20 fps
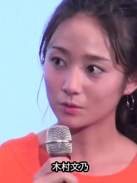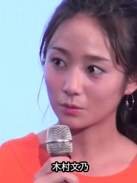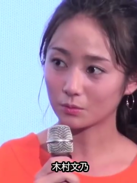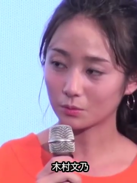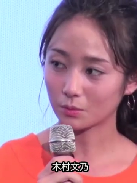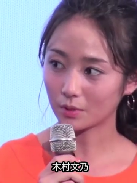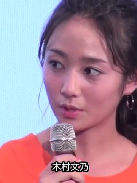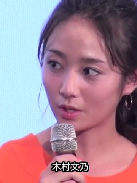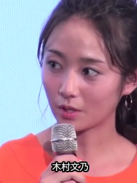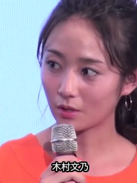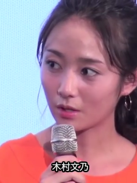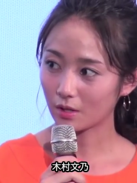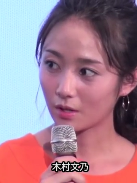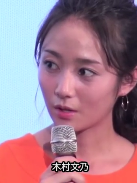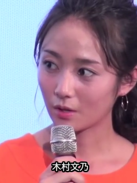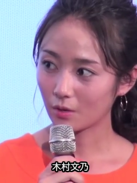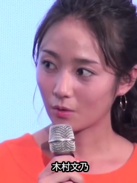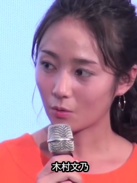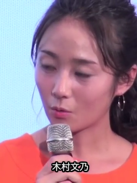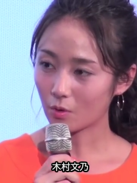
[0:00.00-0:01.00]
本当に
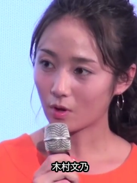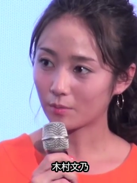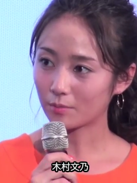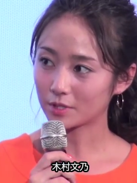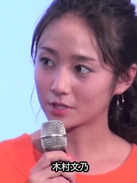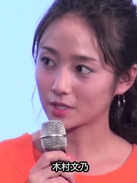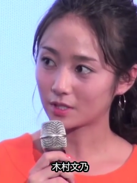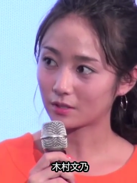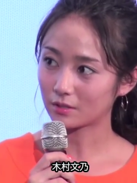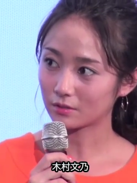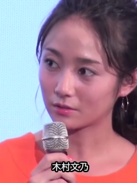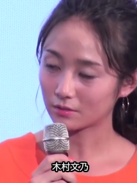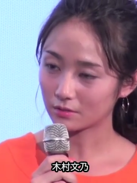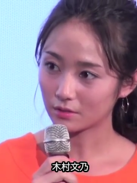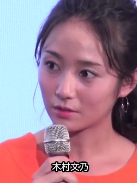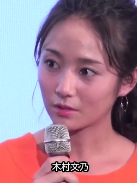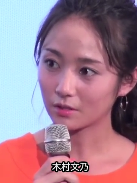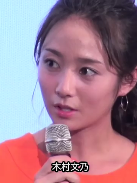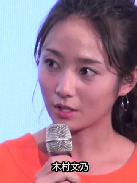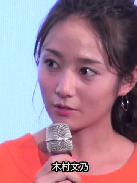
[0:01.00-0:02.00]
おかまちゃん
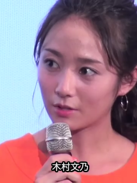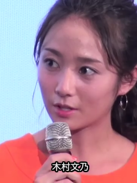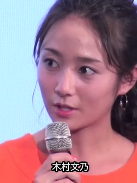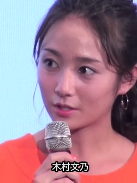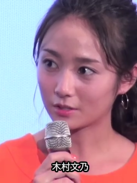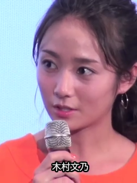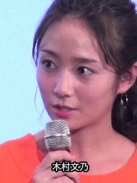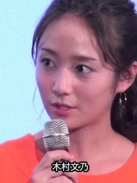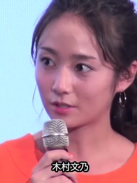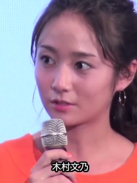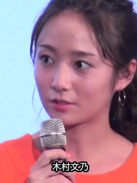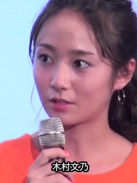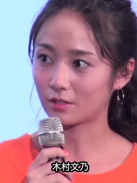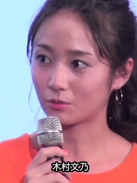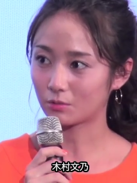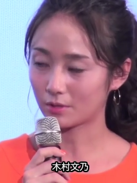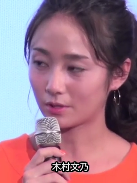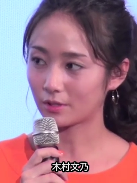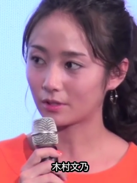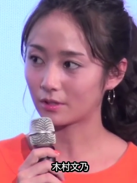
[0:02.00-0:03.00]
違和感なかった
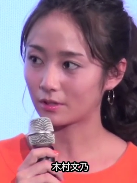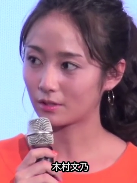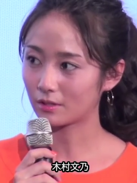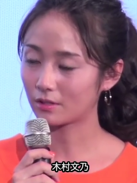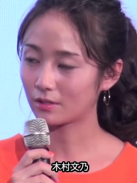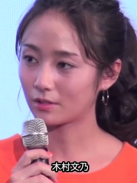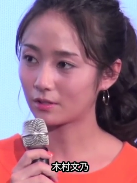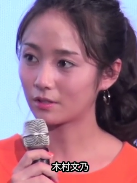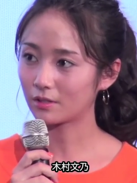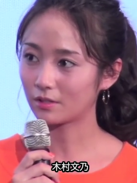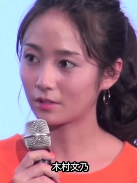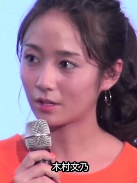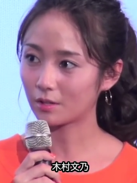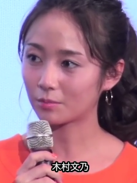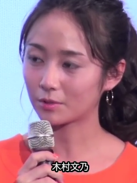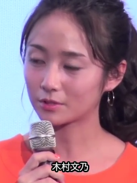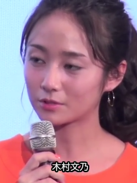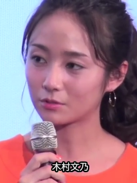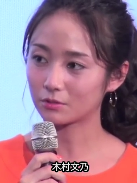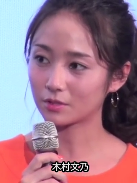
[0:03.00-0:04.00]
のでやっ
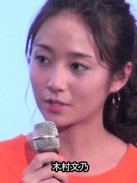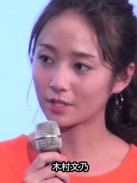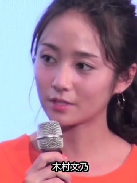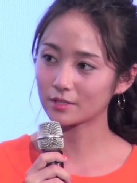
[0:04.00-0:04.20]
ぱその